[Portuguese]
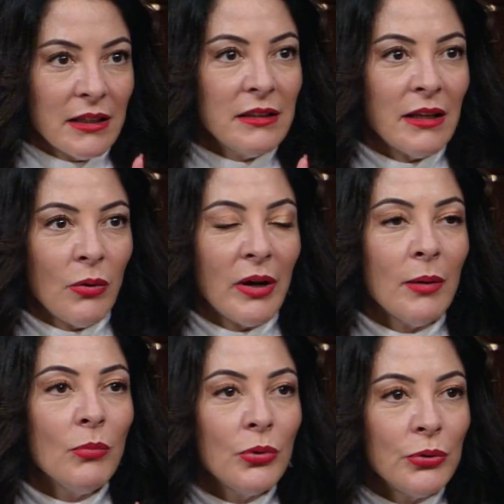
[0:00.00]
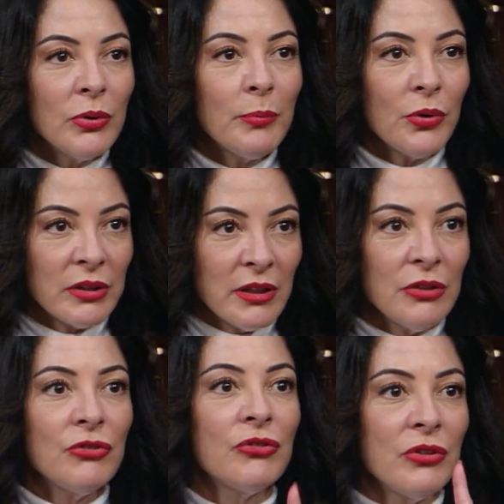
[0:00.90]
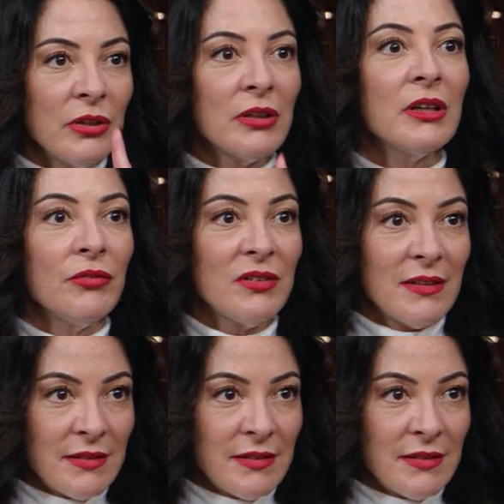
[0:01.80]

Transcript: Então, é muito importante que você